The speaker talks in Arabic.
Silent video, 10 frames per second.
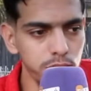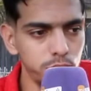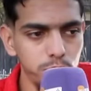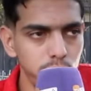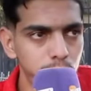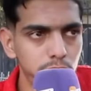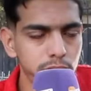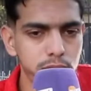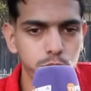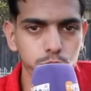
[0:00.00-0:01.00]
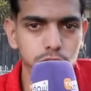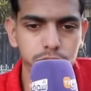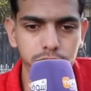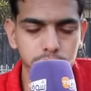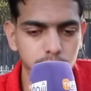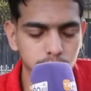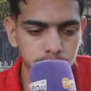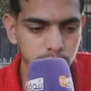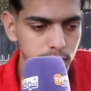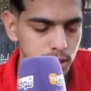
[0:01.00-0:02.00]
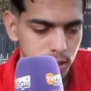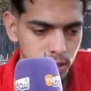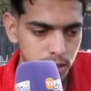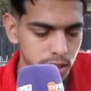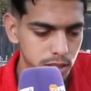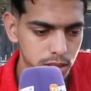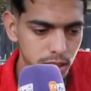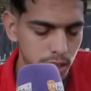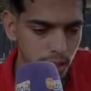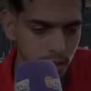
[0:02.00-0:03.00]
جمله ما عادش توصف هذا آه، السيد هذا الصراحه